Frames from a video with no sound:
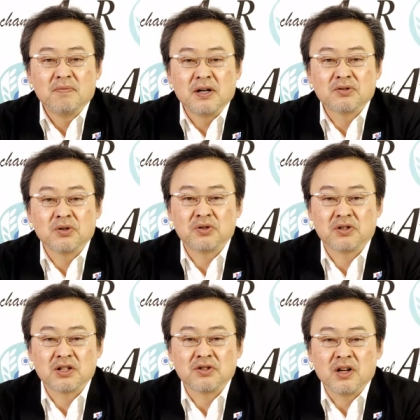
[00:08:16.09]
まあ、そういう
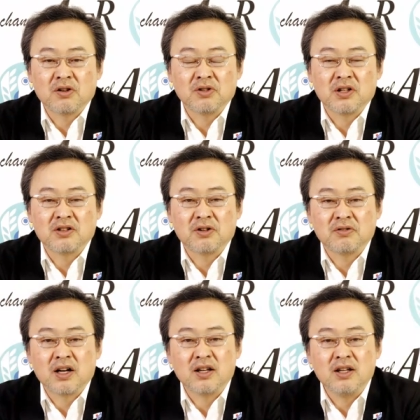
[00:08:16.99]
人たちの役に立て
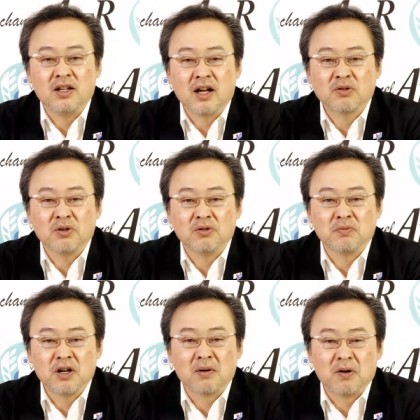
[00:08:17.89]
るんならいいなとい
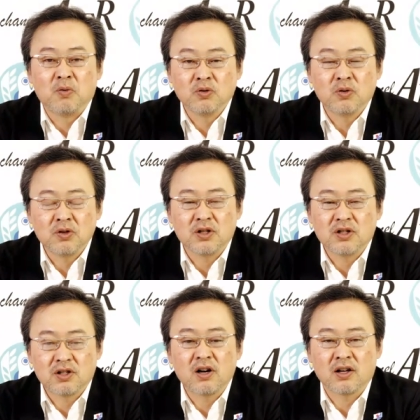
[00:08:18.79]
うのがまあ本当に
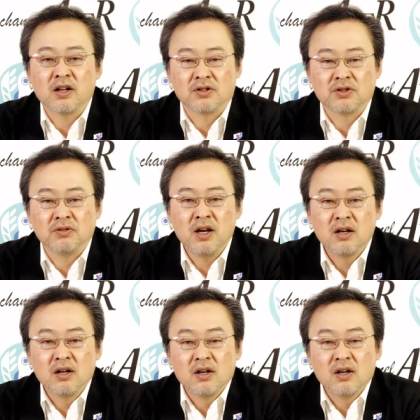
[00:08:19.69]
きっかけなんですよね。